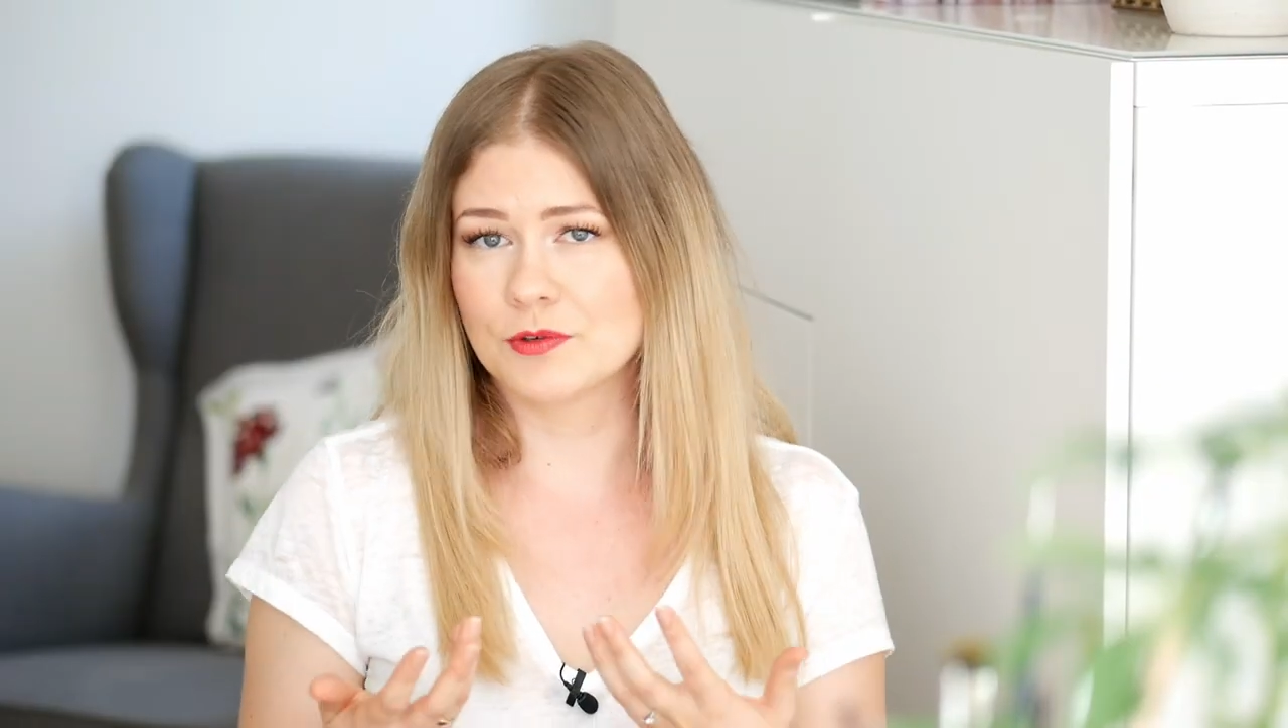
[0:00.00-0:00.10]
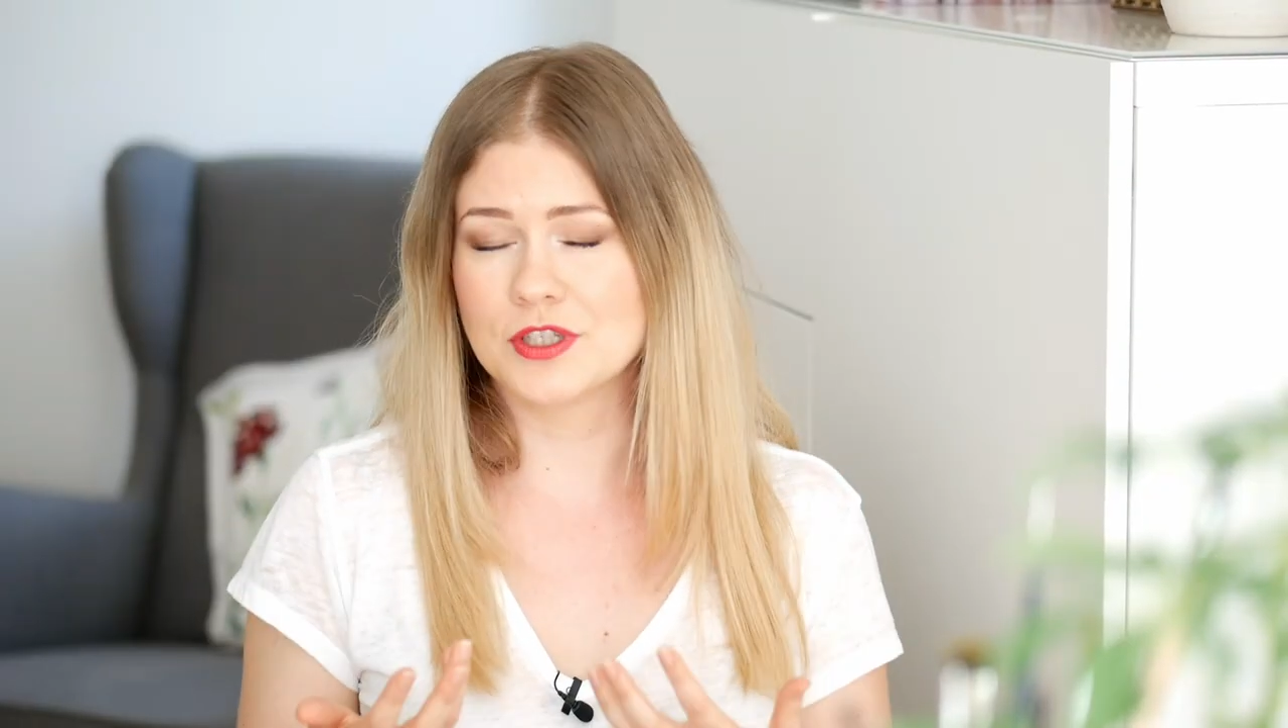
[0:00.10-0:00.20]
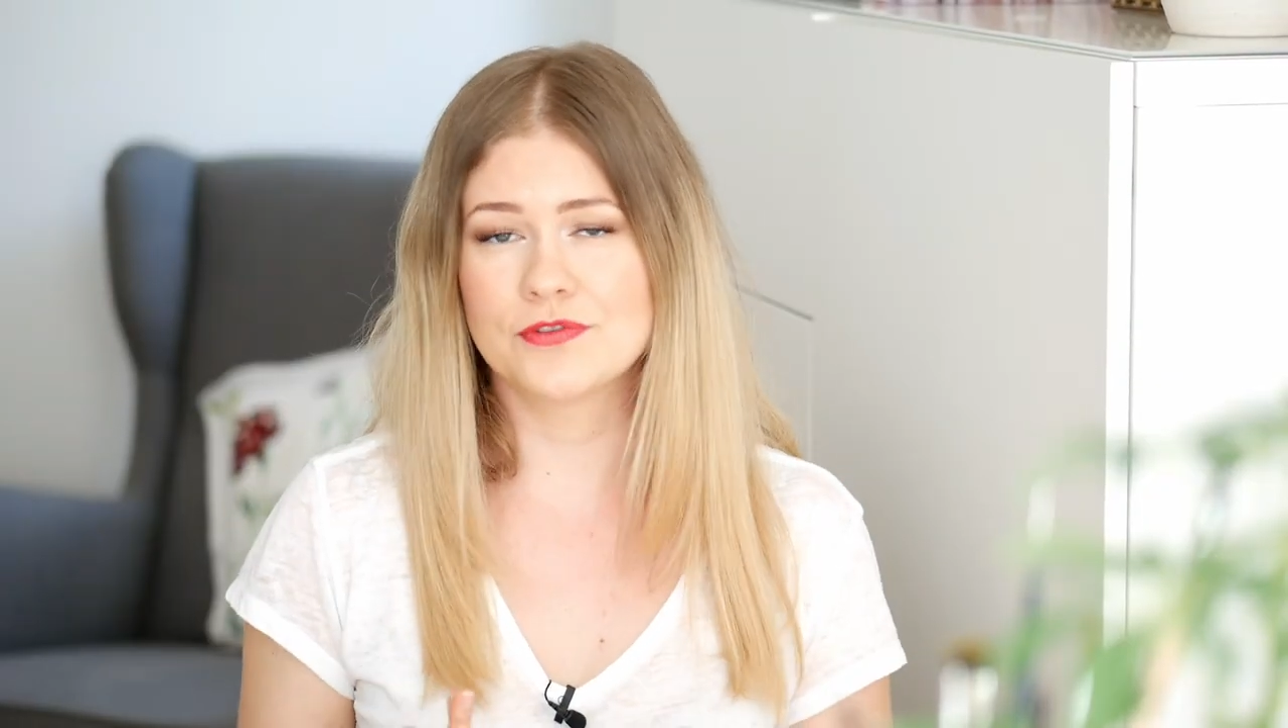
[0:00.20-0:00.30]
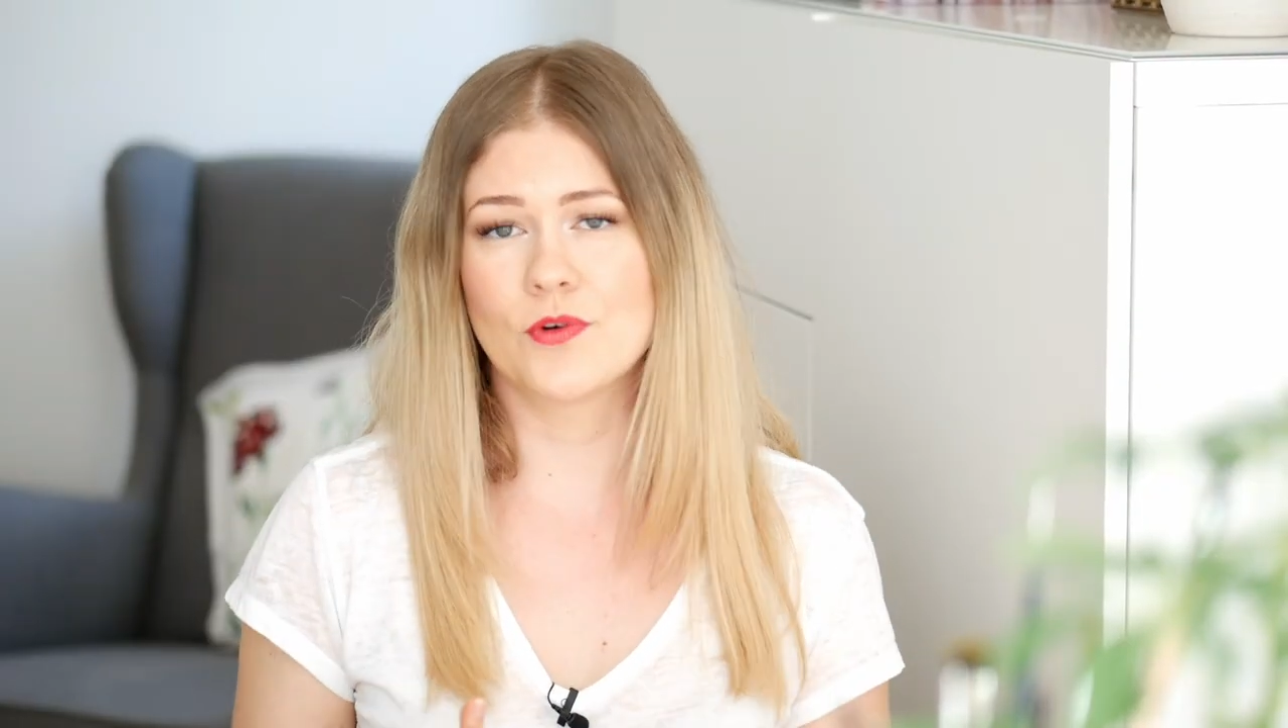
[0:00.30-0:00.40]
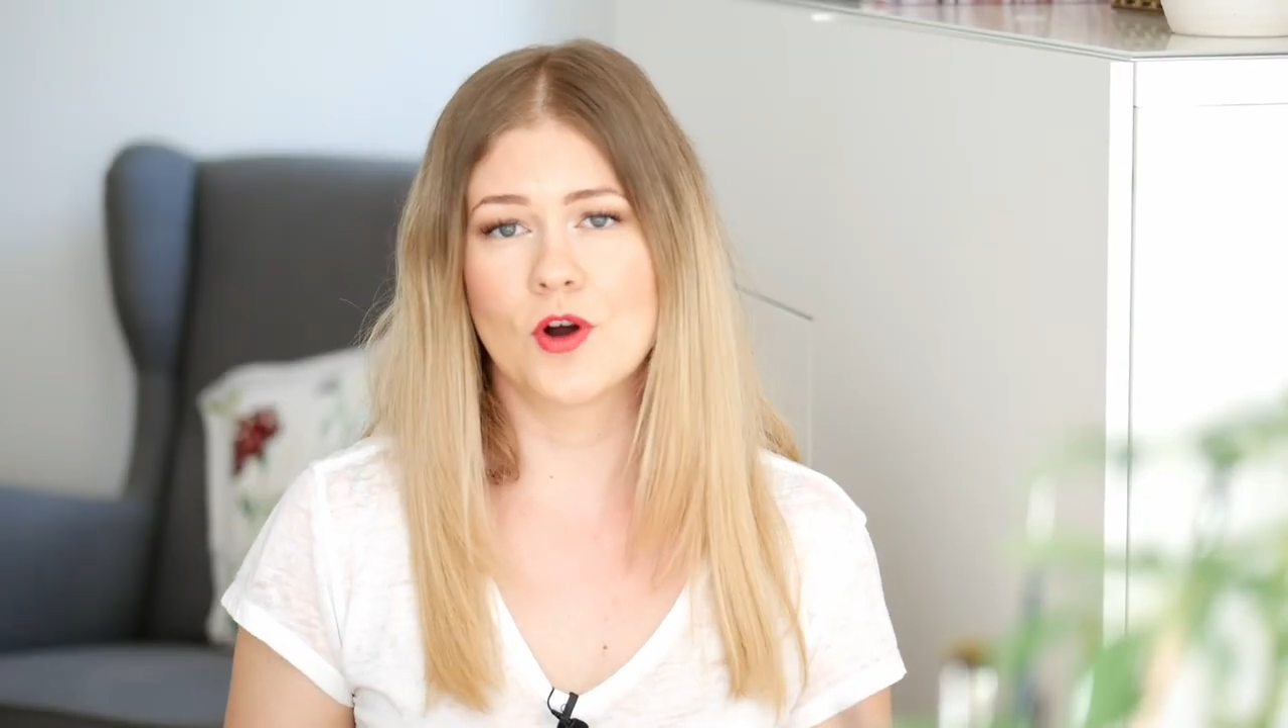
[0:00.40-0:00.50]

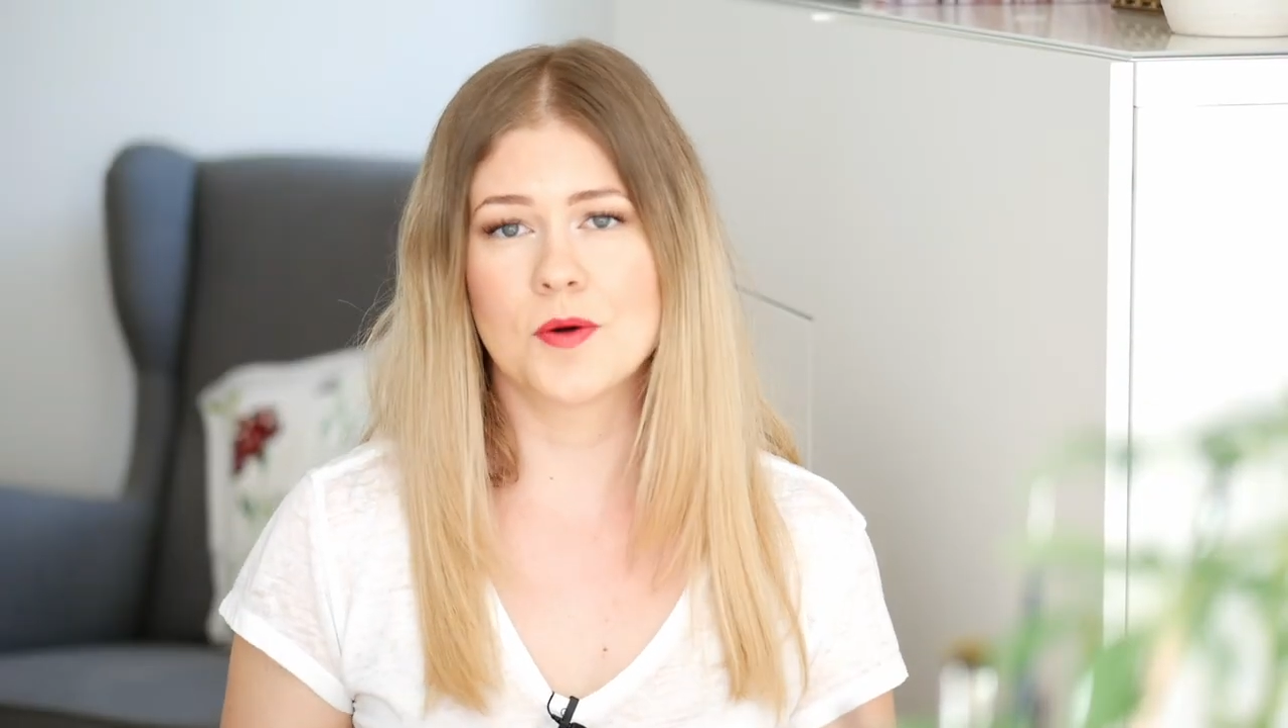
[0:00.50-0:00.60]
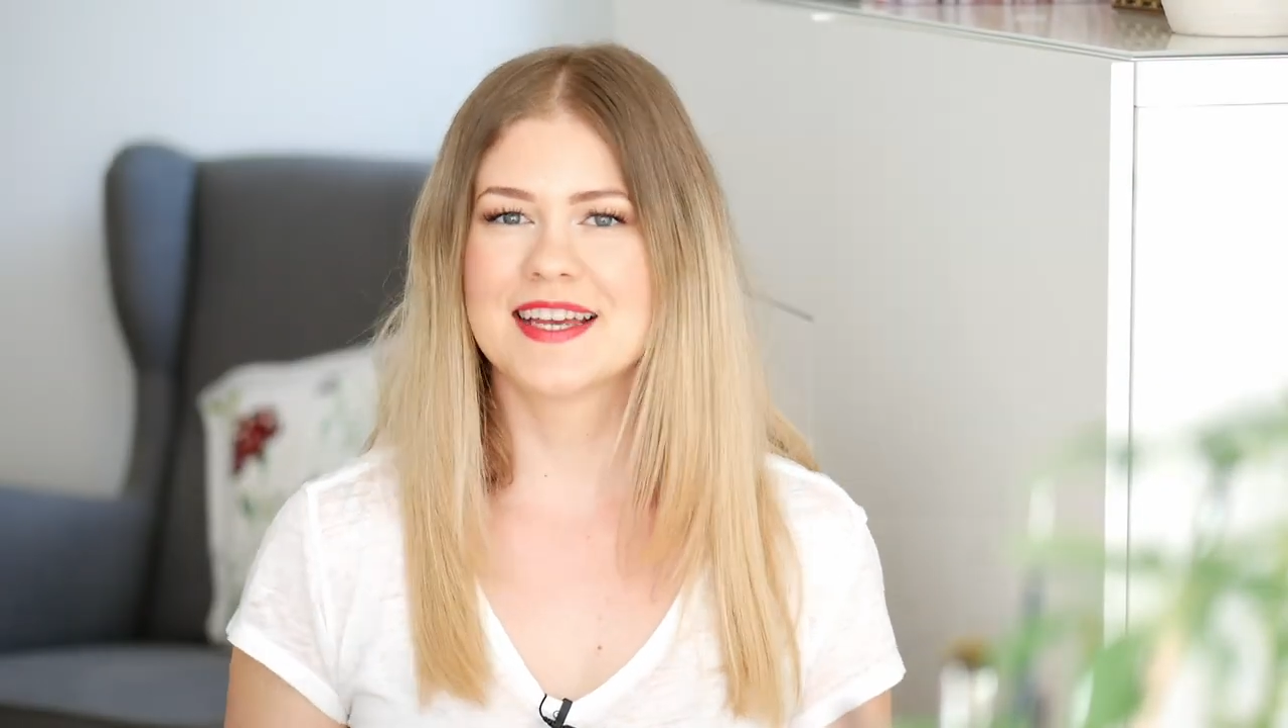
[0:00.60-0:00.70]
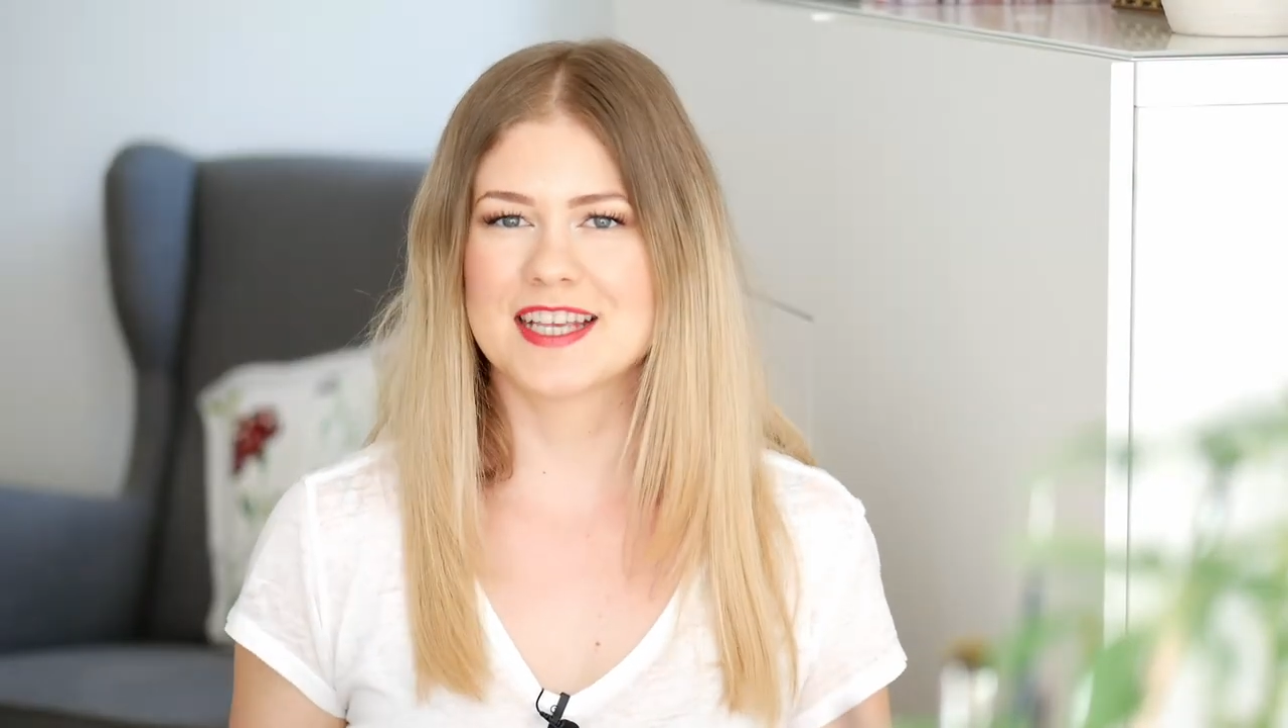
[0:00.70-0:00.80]
Uniform.